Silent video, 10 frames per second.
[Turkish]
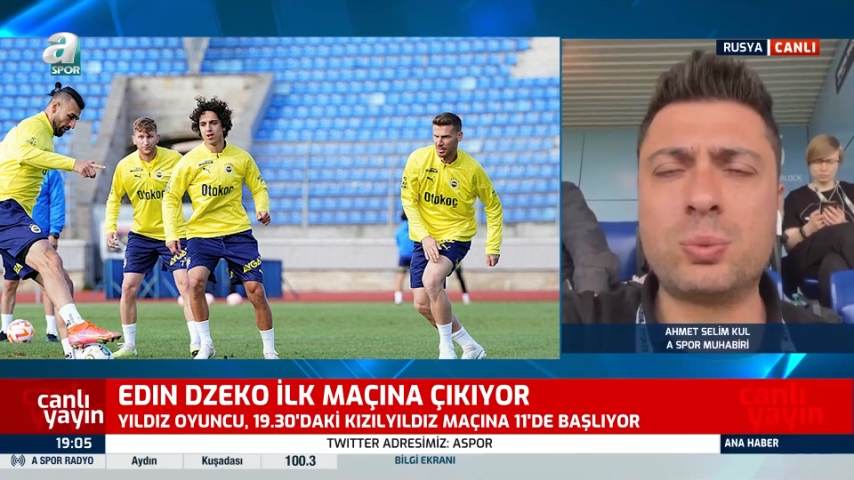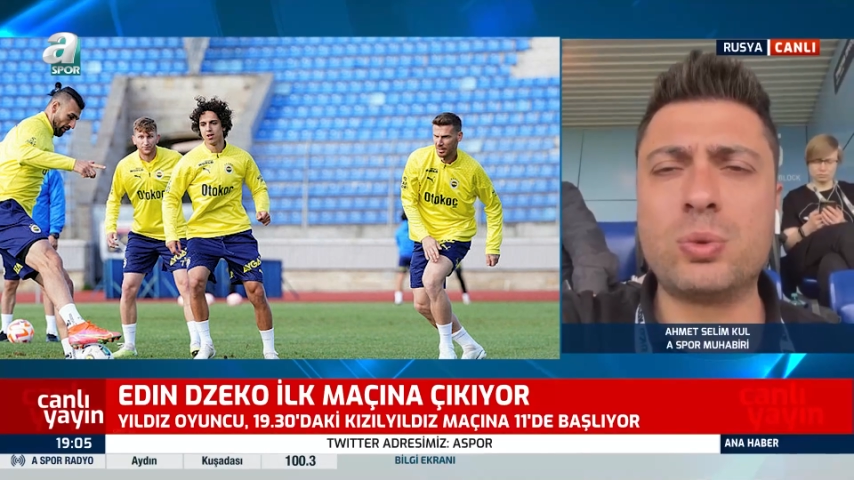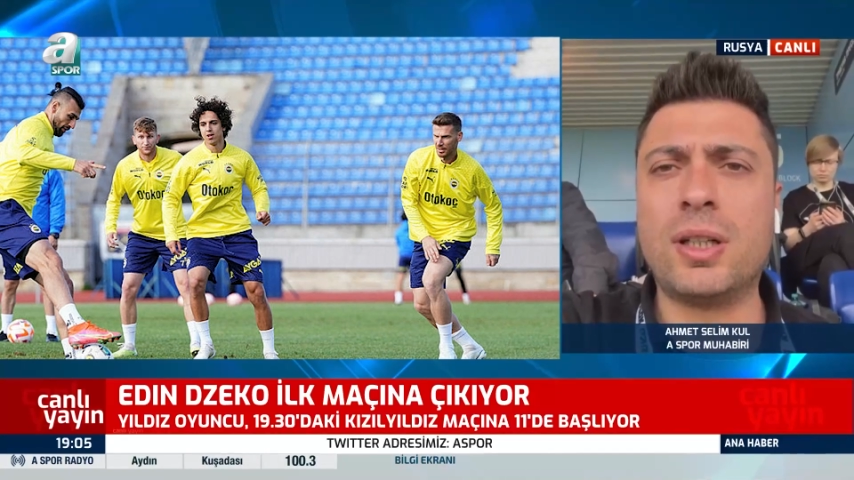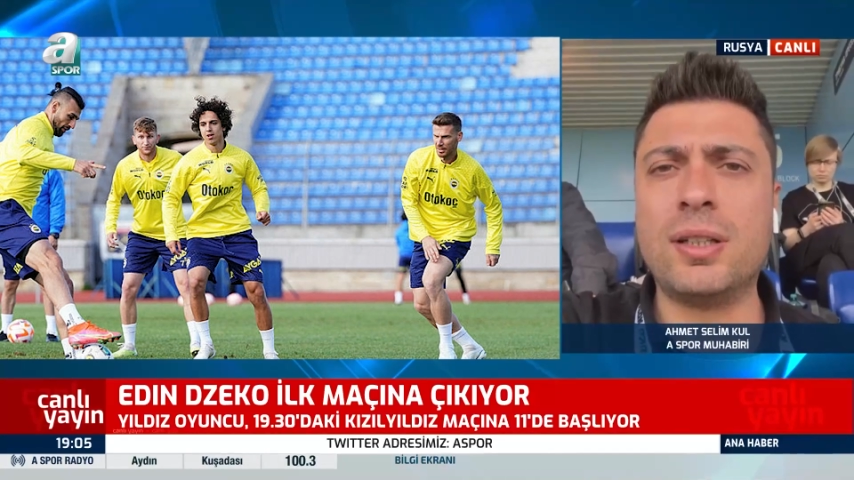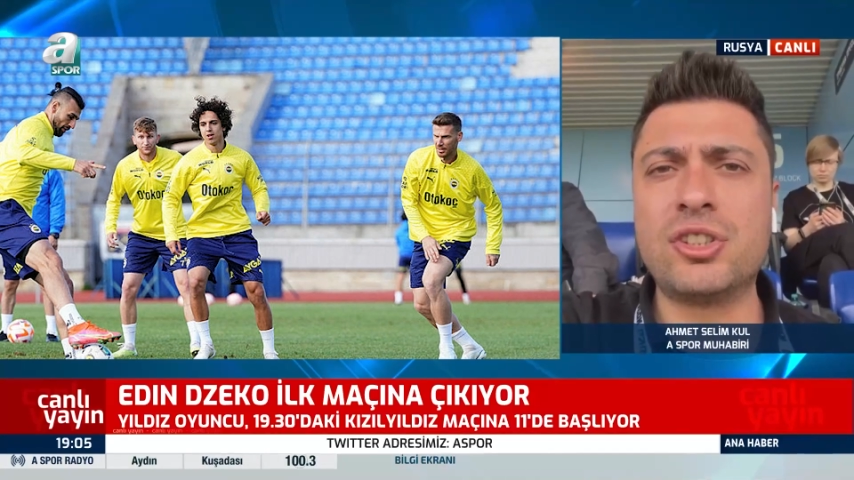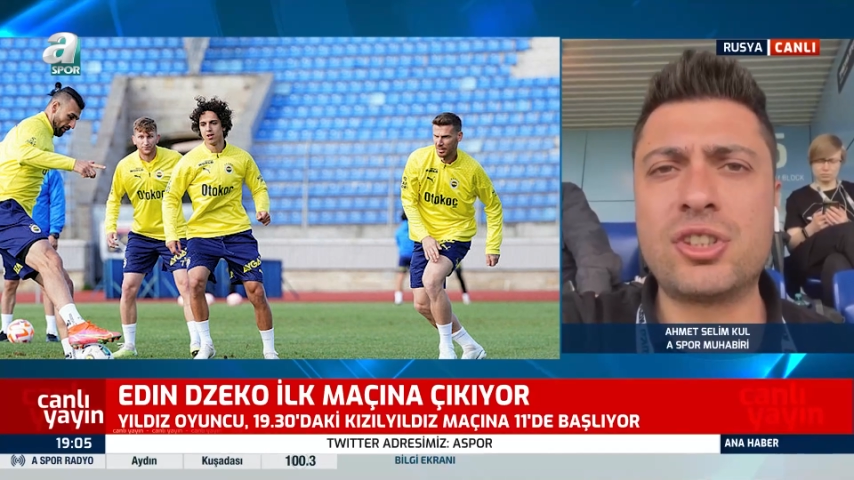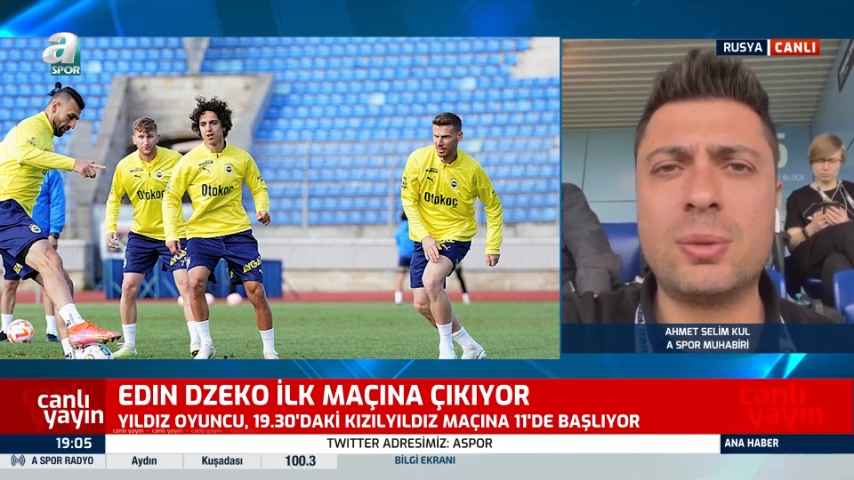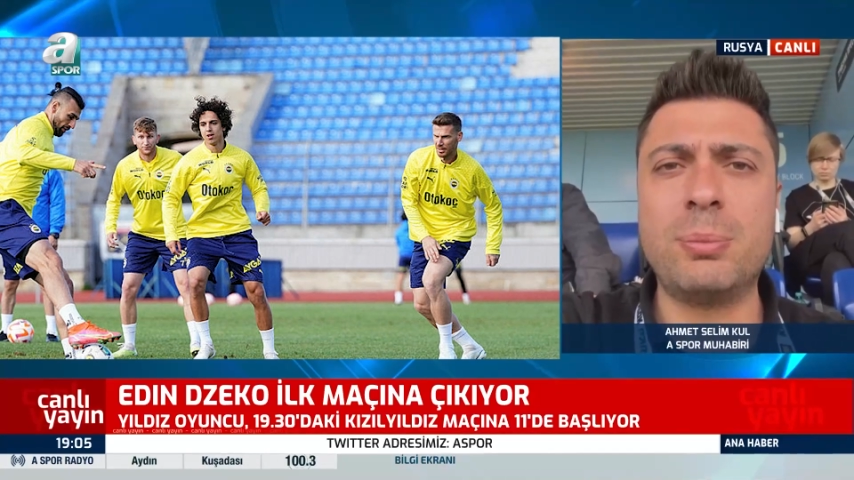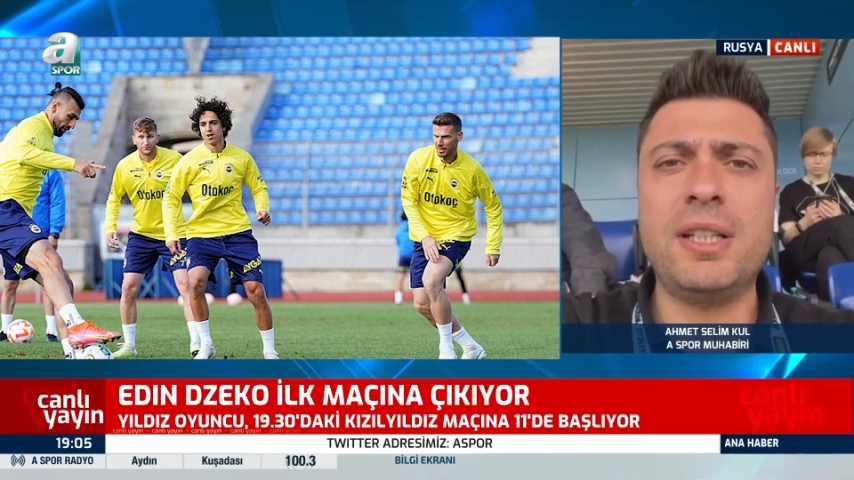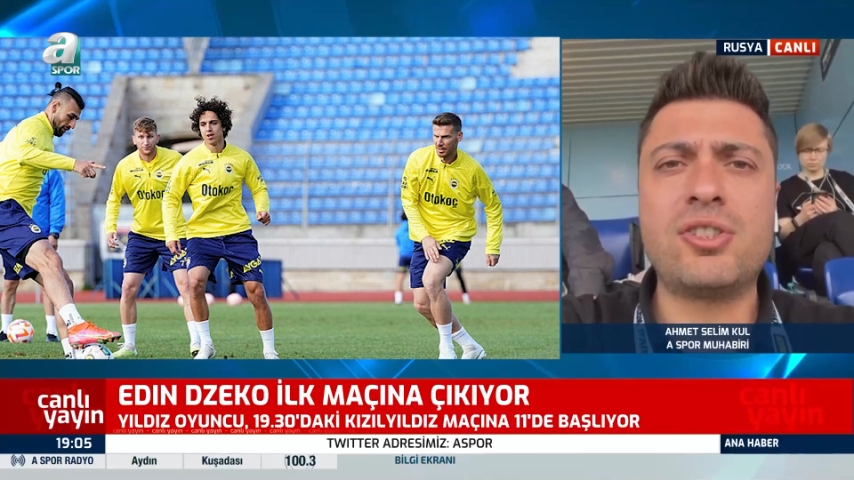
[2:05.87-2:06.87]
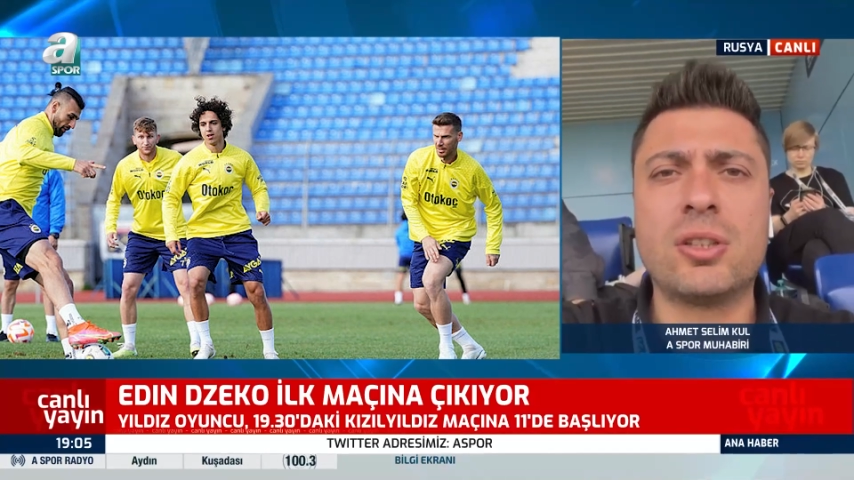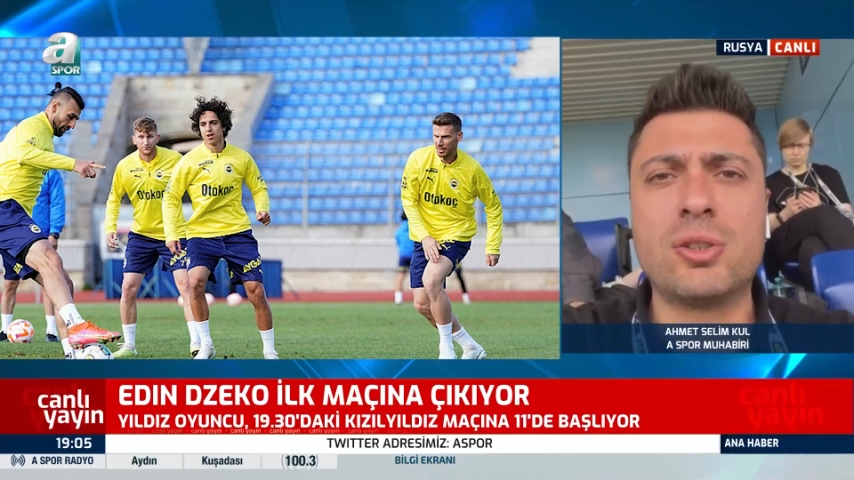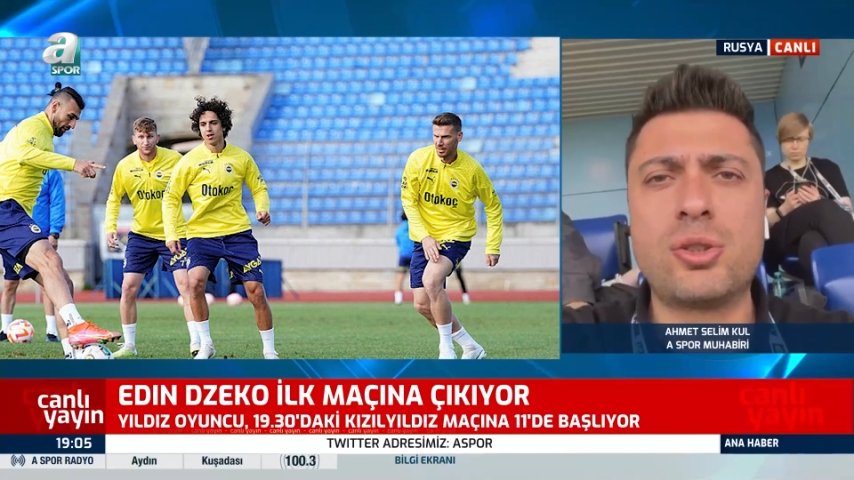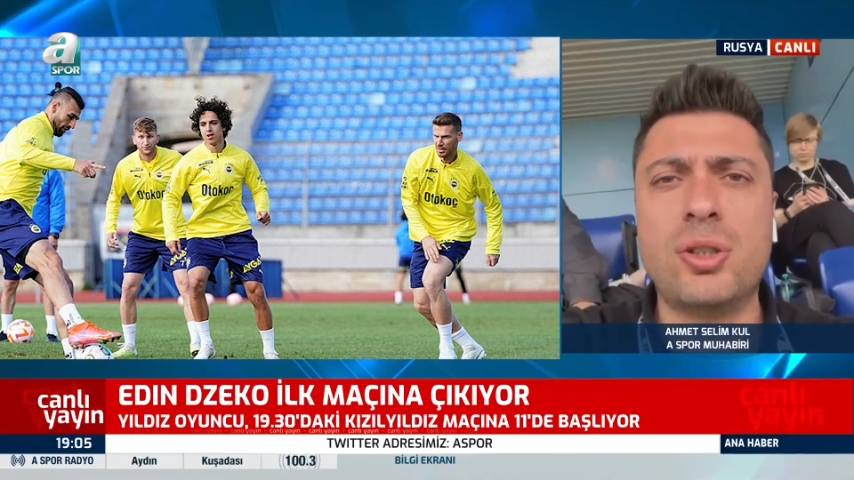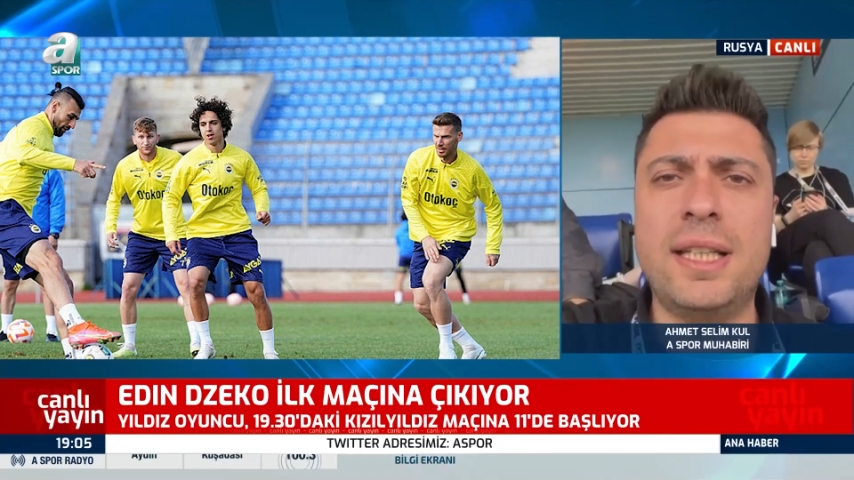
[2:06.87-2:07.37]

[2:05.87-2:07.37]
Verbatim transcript: buna alıştırmaya çalışıyor.